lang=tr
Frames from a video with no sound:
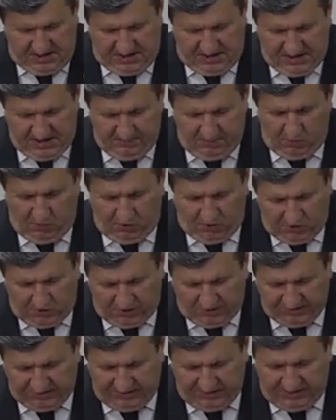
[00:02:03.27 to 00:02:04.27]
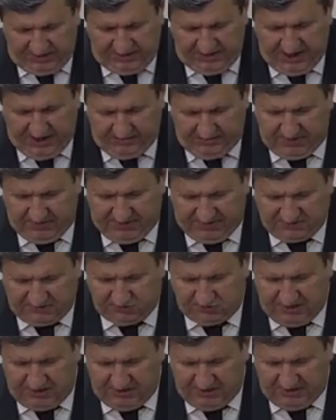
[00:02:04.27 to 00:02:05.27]
Hem oy oranı hem de meclis
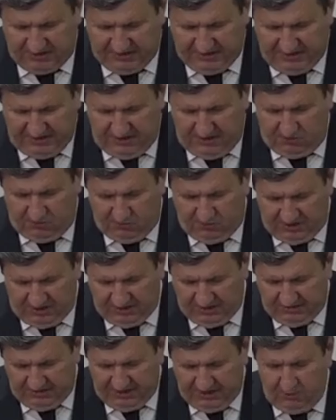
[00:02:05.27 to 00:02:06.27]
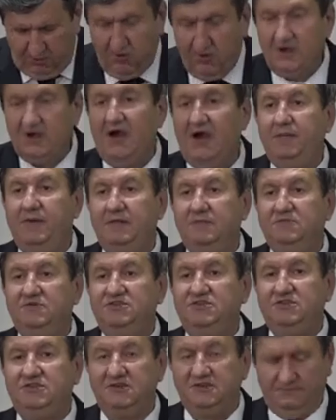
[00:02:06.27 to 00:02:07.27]
üyelerine üyelerinde oy
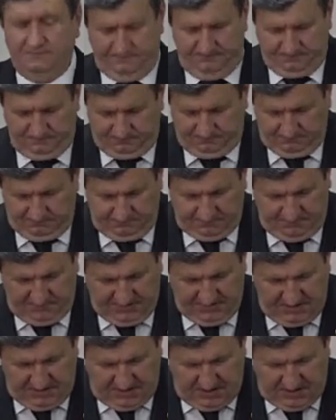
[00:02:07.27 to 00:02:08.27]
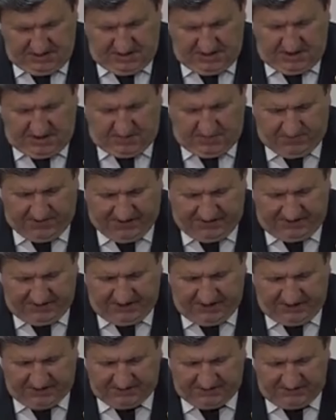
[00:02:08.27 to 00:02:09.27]
kaybetmiştir. Pendik
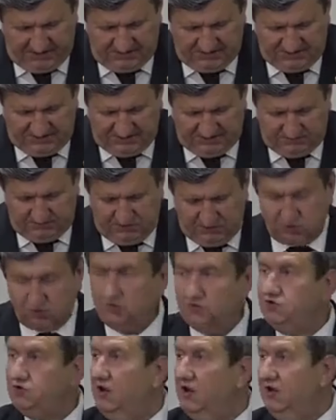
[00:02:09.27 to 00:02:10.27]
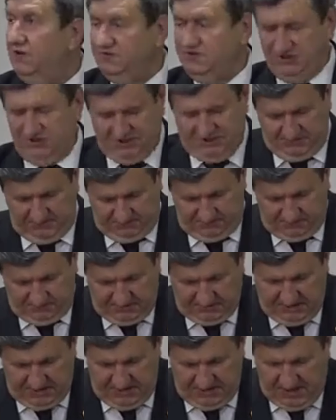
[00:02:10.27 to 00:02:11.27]
halkı seçimde şunu söylemiştir.
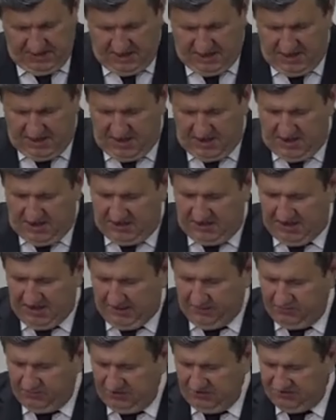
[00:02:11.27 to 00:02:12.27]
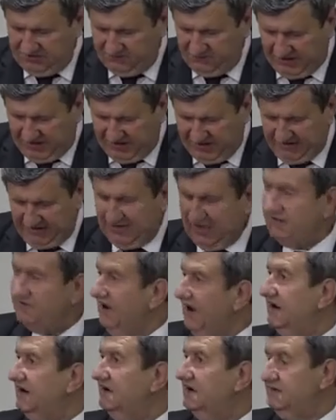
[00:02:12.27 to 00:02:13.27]
Yaptığınız faaliyetler var.